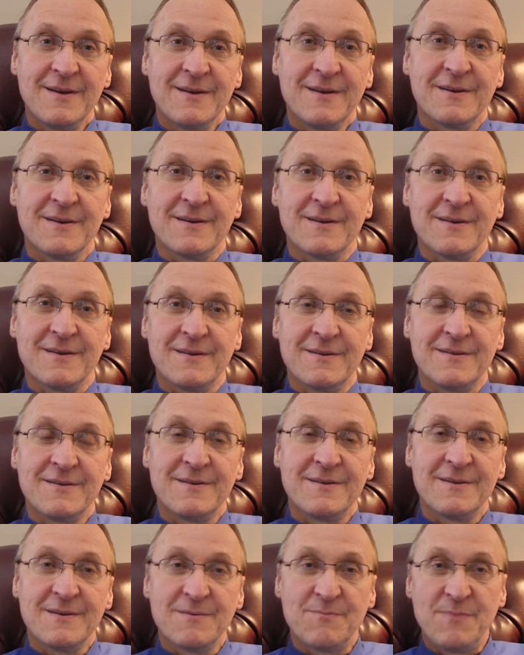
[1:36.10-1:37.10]
э,
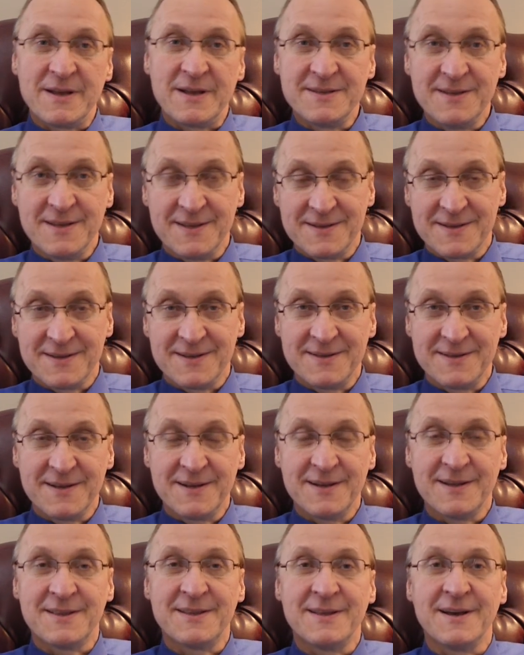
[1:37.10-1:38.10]
позиции
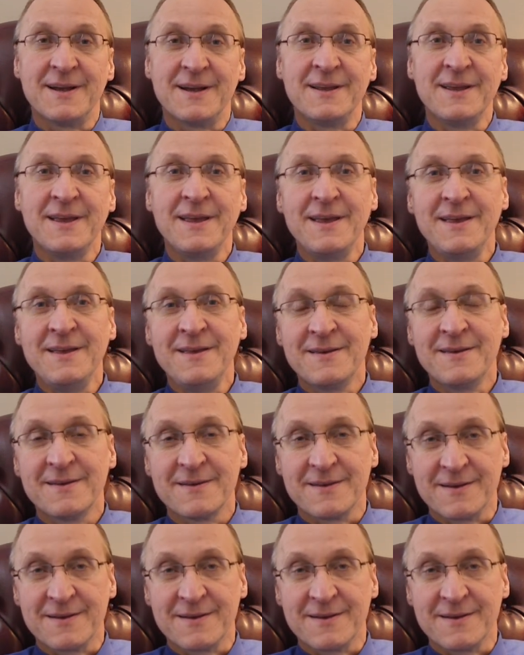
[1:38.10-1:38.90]
секретарей,